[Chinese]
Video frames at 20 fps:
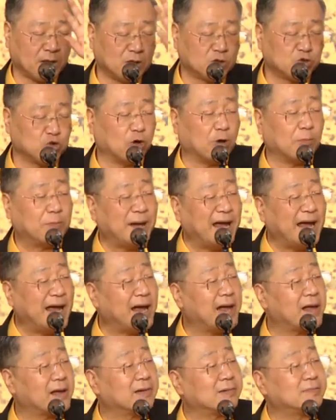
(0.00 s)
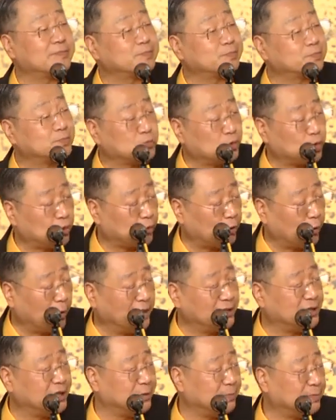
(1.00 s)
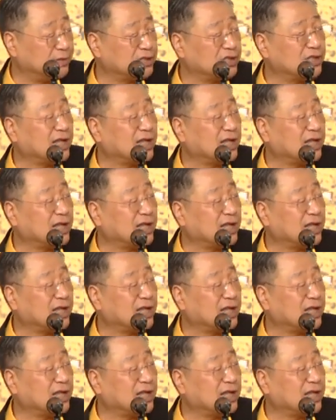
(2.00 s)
左边环境不是